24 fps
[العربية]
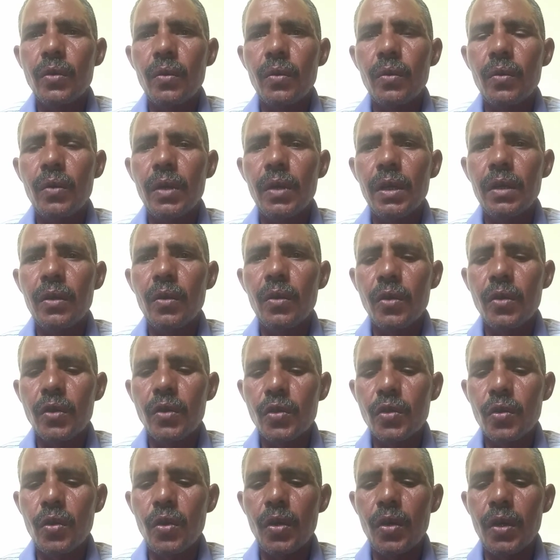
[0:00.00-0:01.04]

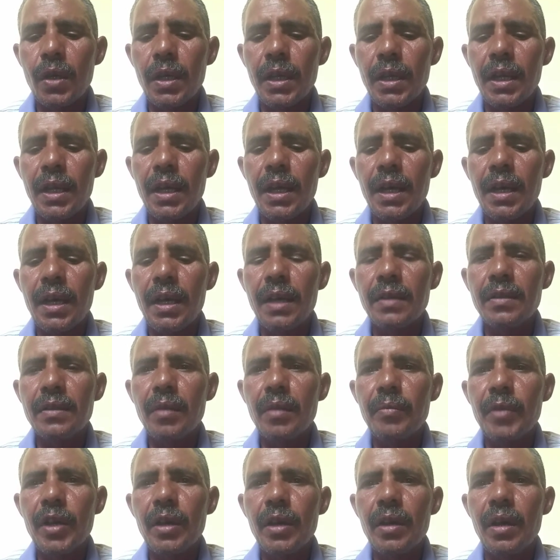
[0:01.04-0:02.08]
وللوصول إلى هذا
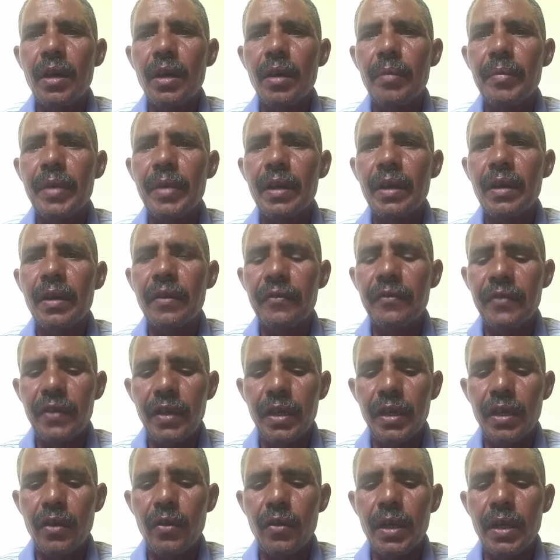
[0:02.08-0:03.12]
المقام
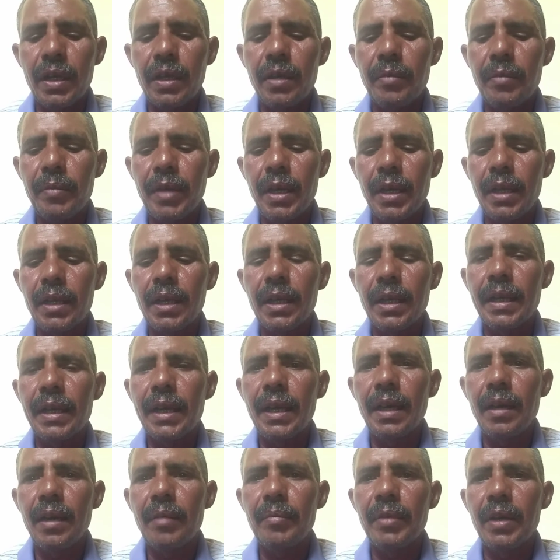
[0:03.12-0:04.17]
الرفيع والإيمان
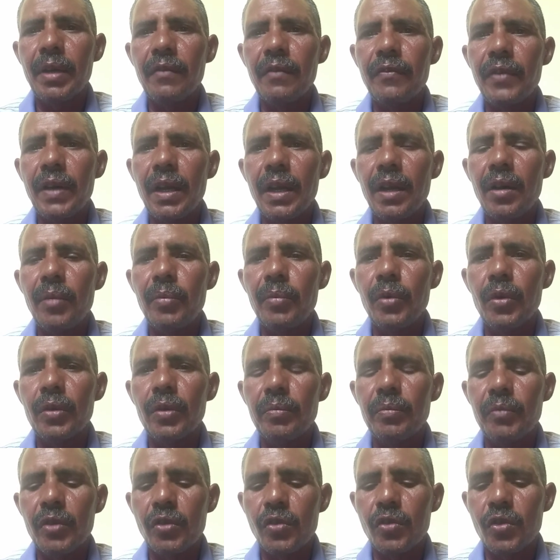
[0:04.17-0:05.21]
الكامل فلا
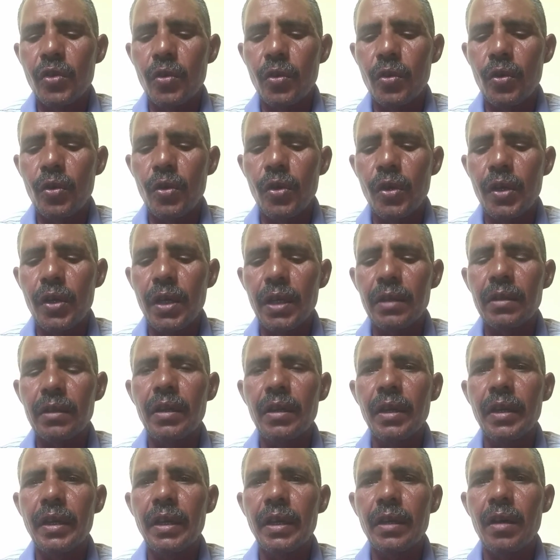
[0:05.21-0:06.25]
بد من سلوك
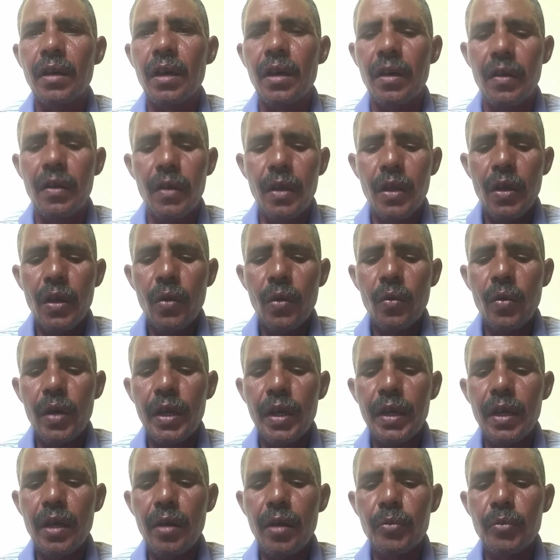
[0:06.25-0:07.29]
الطريقة
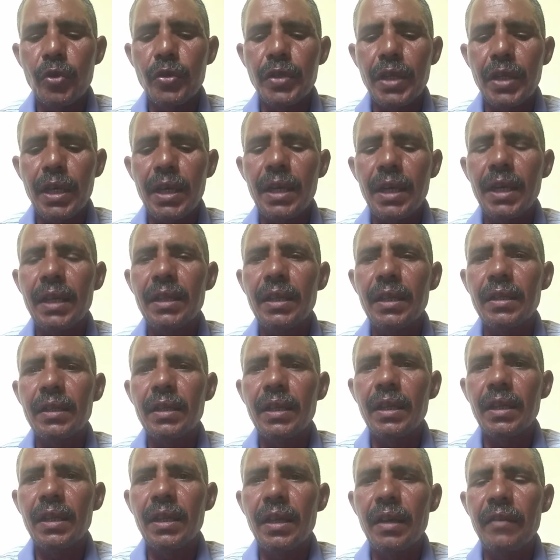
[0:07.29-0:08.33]
وهي
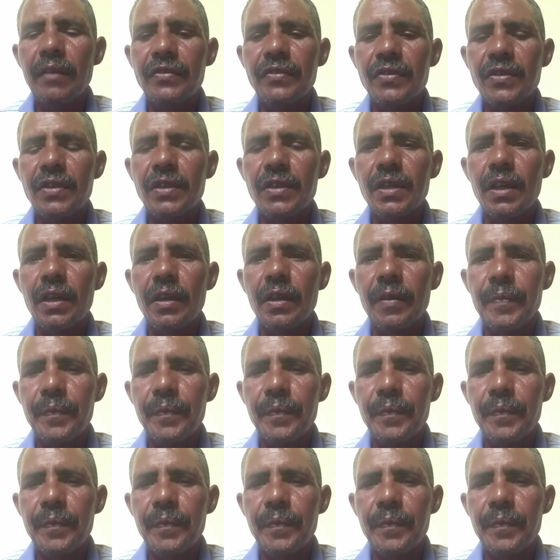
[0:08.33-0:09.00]
مجاهدة النفس